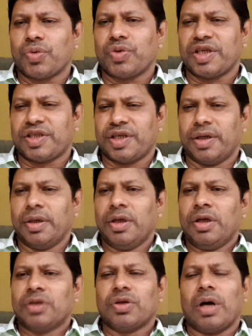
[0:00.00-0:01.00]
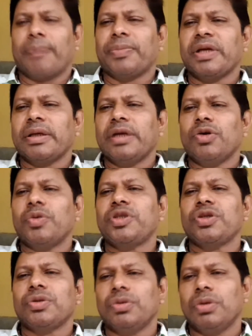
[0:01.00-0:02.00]
উঠেছে তো আপনার এই
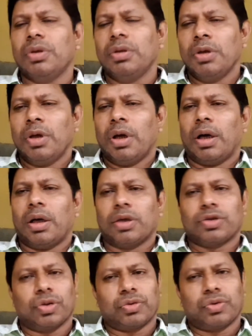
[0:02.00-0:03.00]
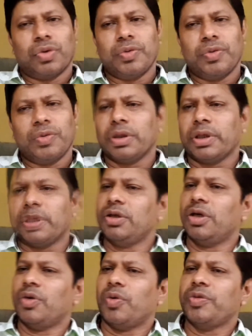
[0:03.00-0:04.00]
অভিযোগগুলো সত্য অভিযোগ এই
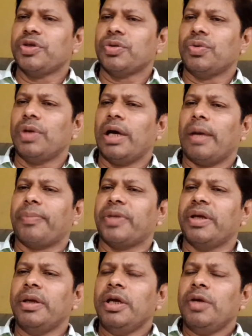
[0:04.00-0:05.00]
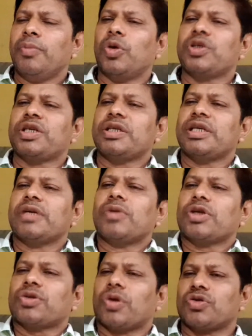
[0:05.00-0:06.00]
অভিযোগগুলো আপনি বলছেন যে
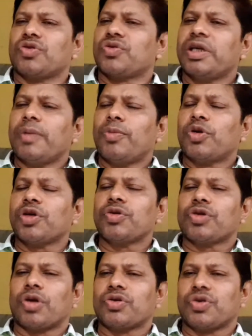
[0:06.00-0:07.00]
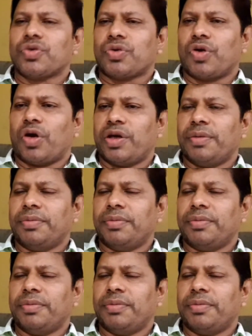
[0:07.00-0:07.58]
এগুলা ষড়যন্ত্র এটা মোটেও ষড়যন্ত্র নয়